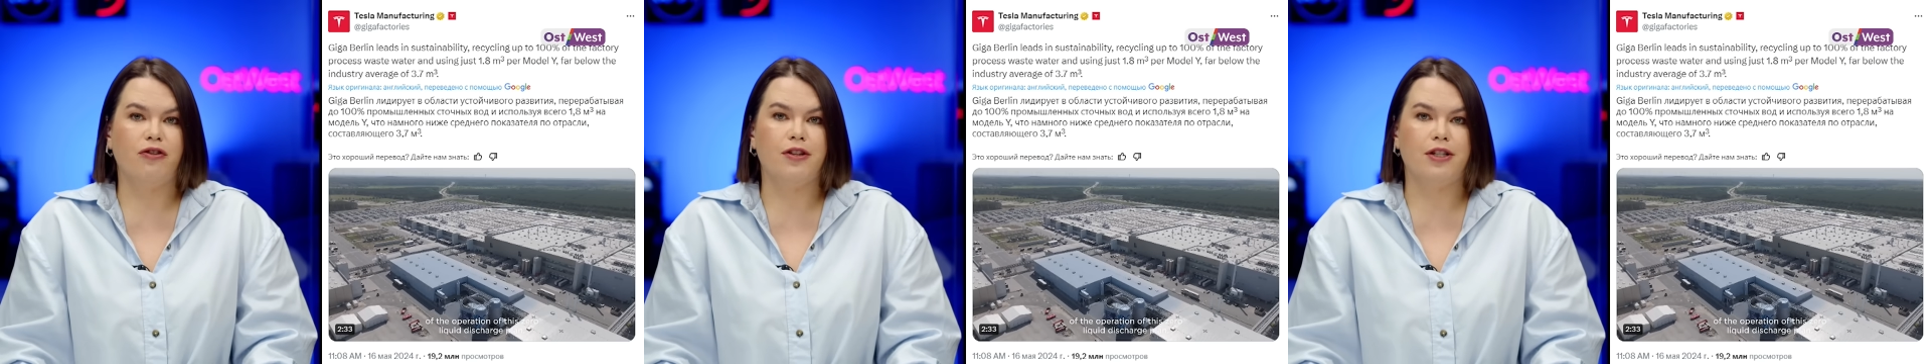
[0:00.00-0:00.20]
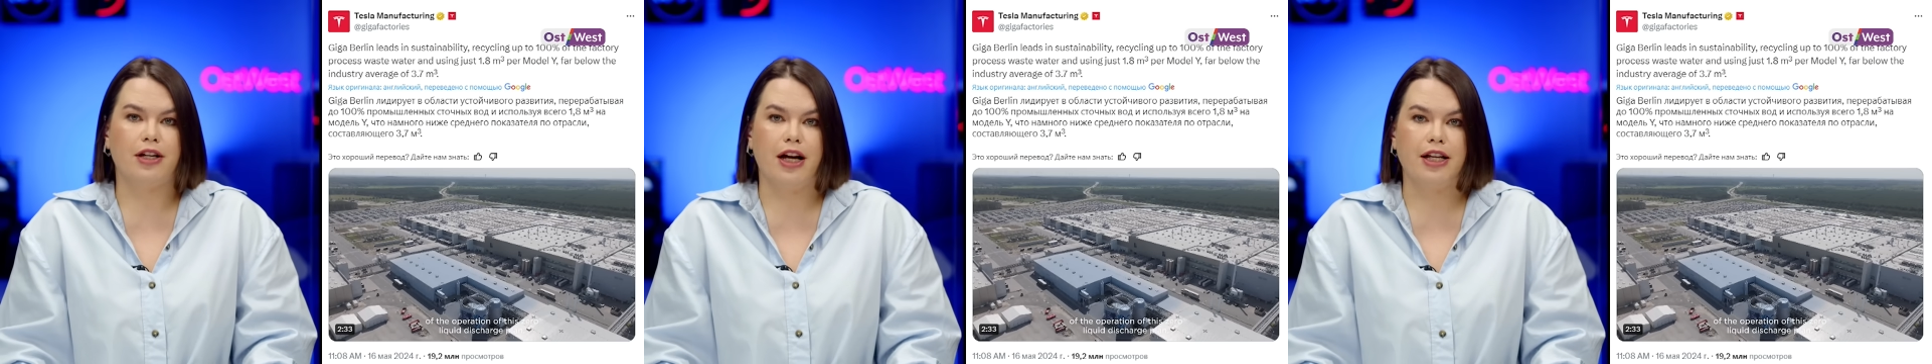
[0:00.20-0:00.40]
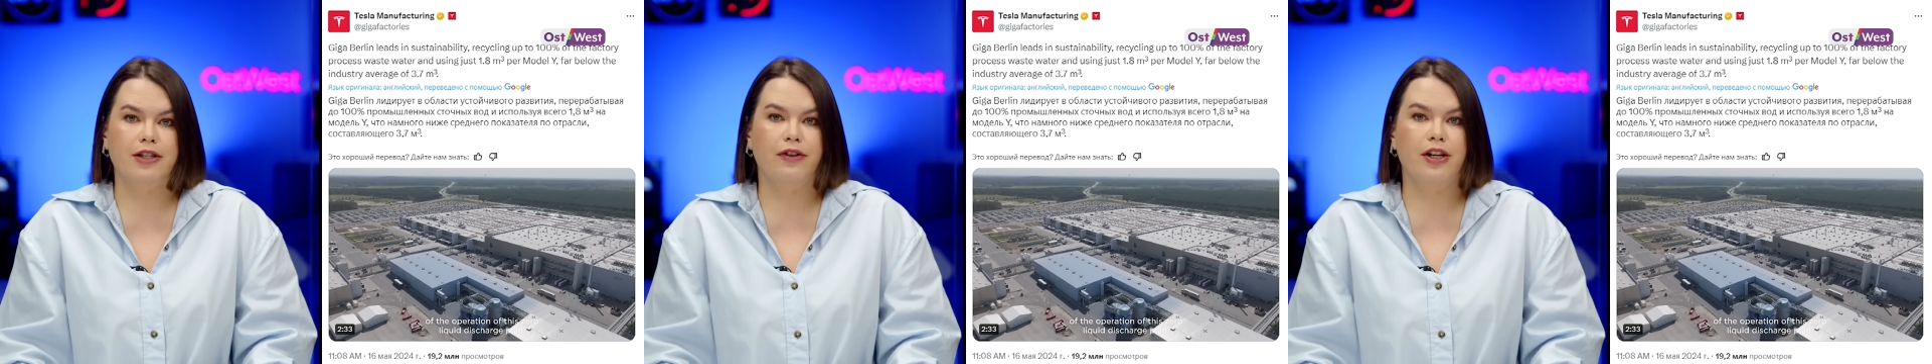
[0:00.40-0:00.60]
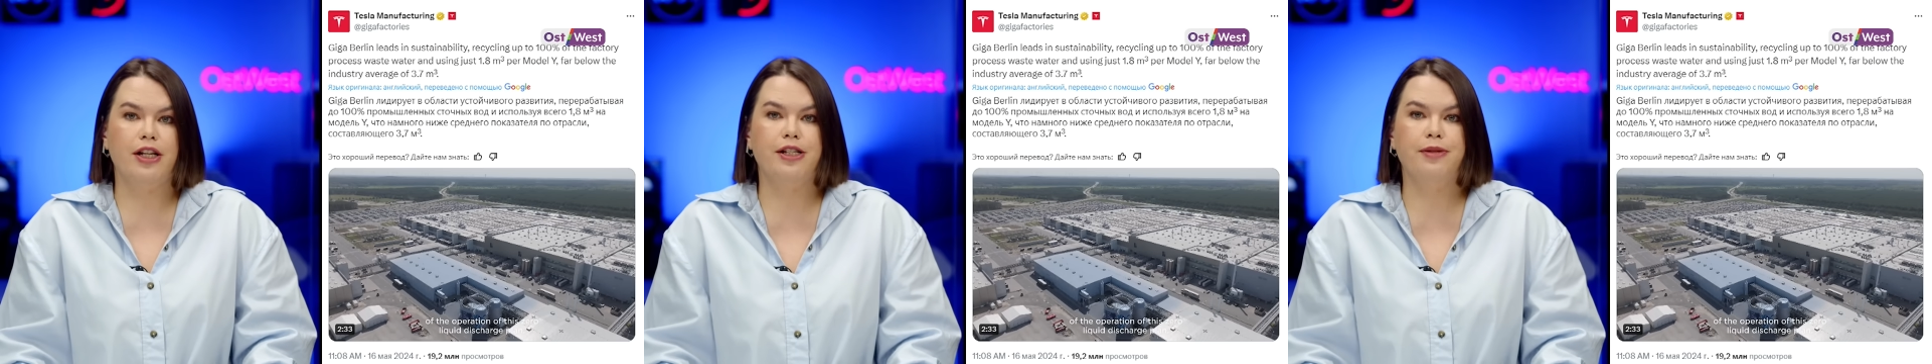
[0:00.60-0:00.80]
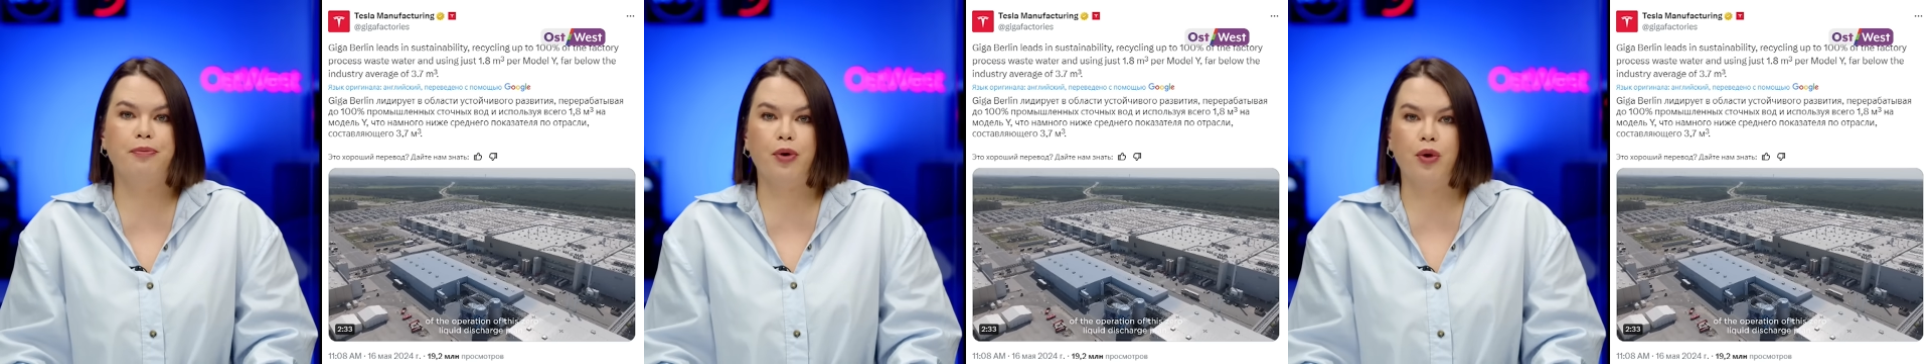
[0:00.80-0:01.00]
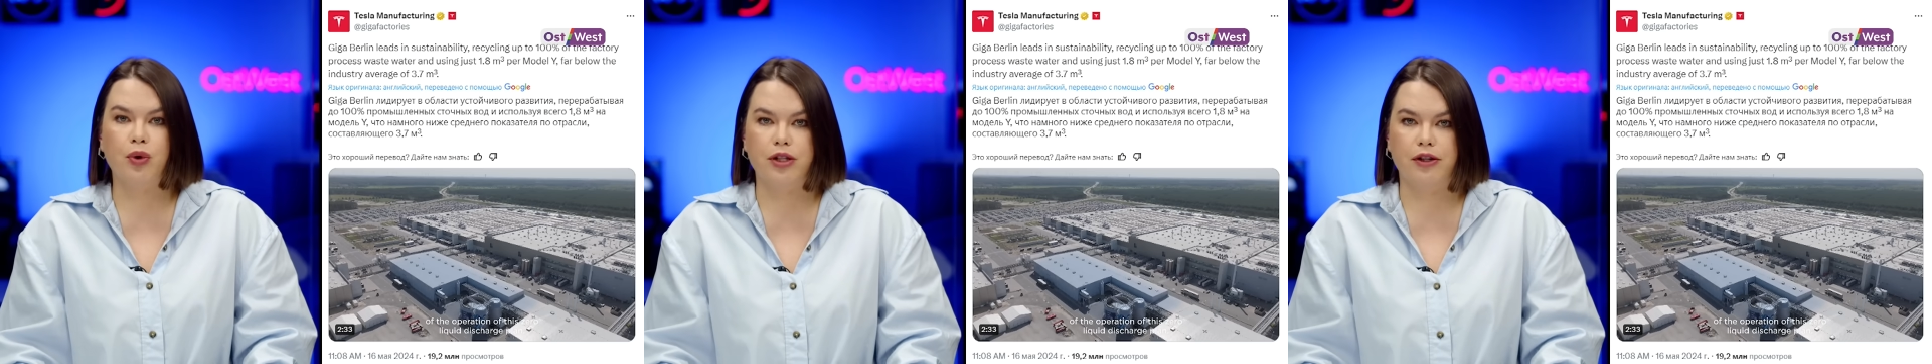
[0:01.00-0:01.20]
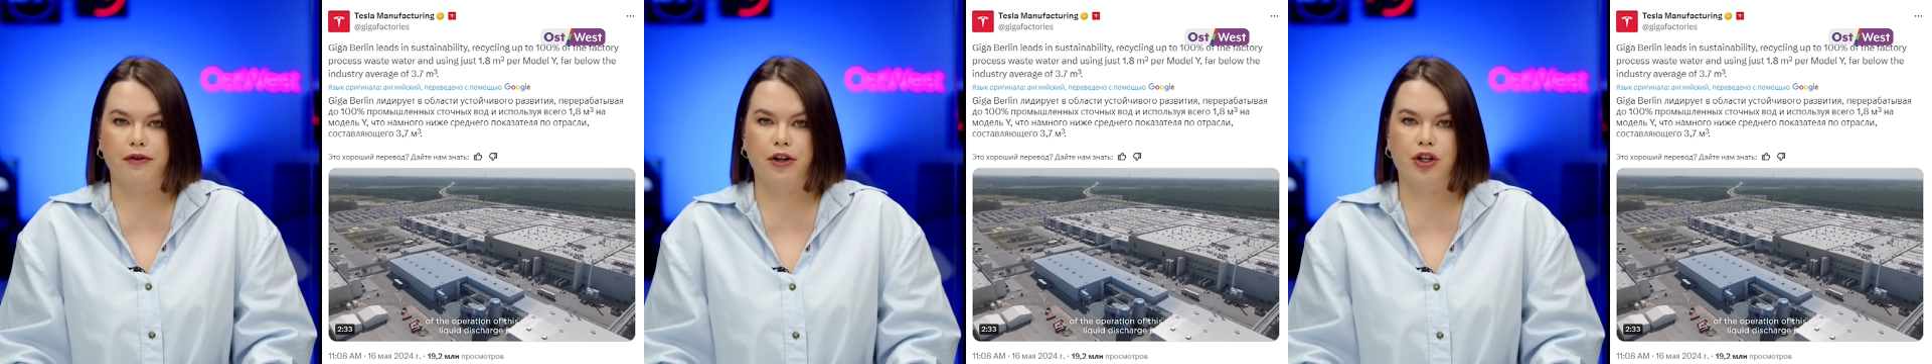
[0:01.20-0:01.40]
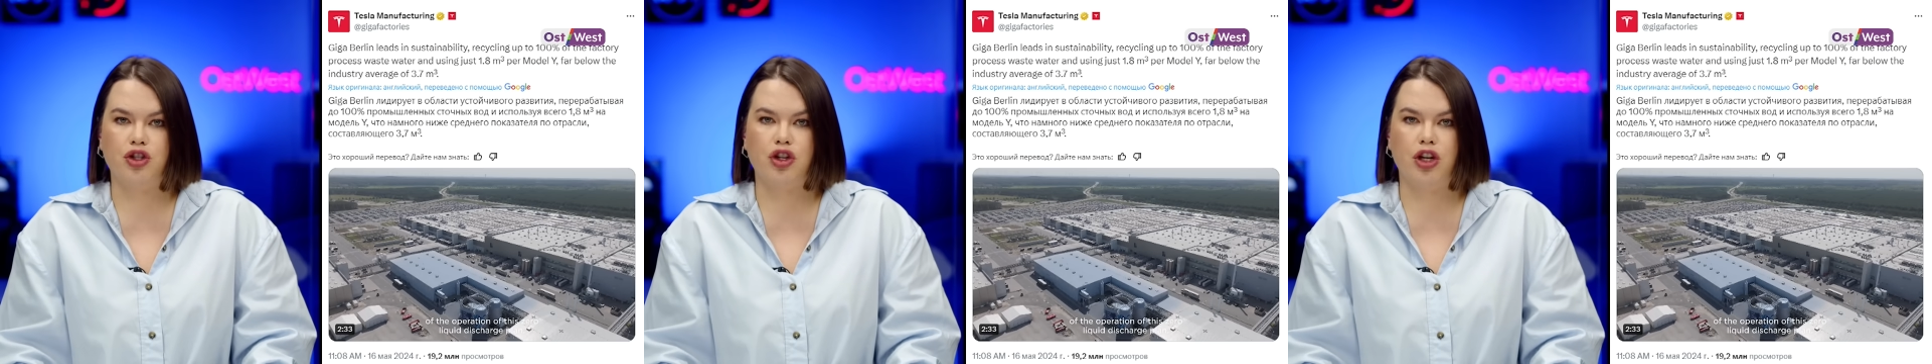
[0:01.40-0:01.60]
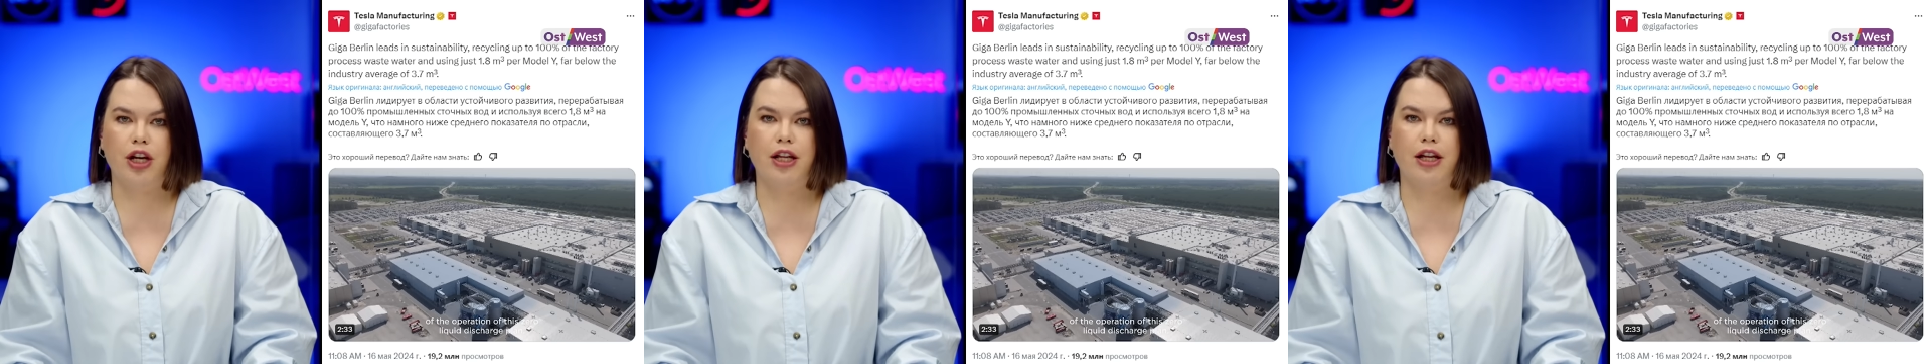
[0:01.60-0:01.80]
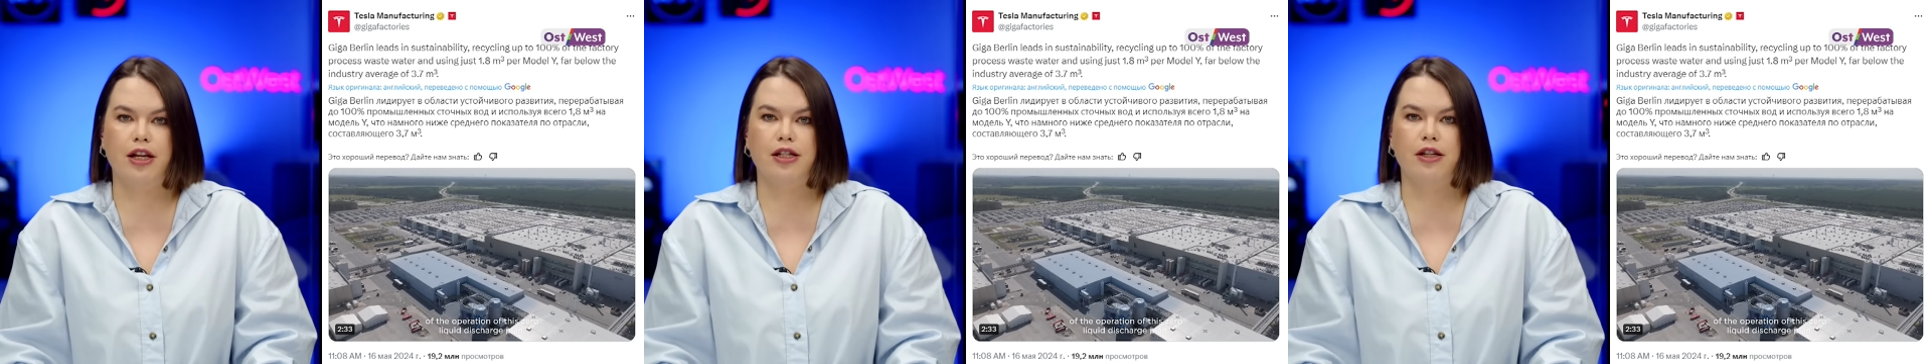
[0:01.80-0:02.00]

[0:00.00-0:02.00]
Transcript: высказывались против расширения